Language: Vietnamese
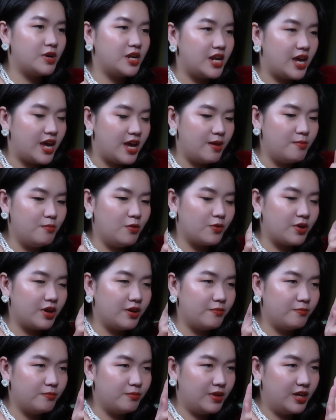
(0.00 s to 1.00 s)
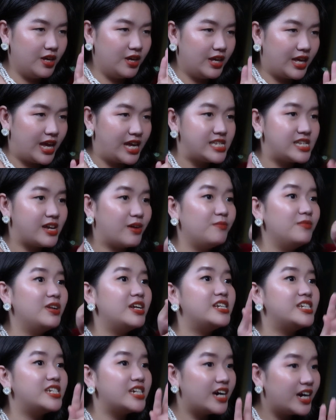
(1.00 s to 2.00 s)
rồi để một cái miếng cá sống
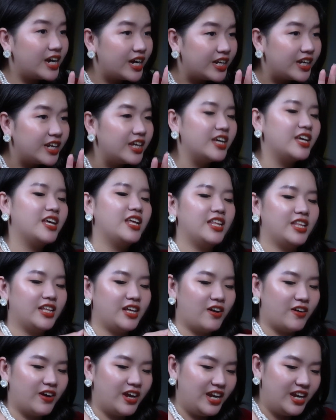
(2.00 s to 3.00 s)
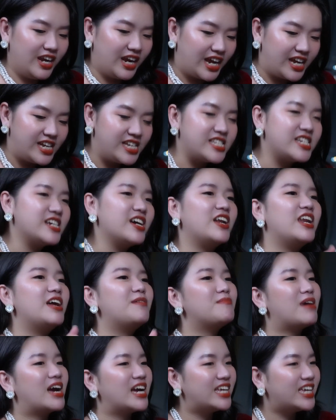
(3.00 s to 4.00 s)
lên trên ờ, ờ, ờ. còn cái này sẽ gọi là
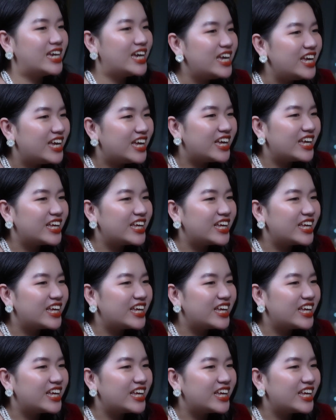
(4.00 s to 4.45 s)
maki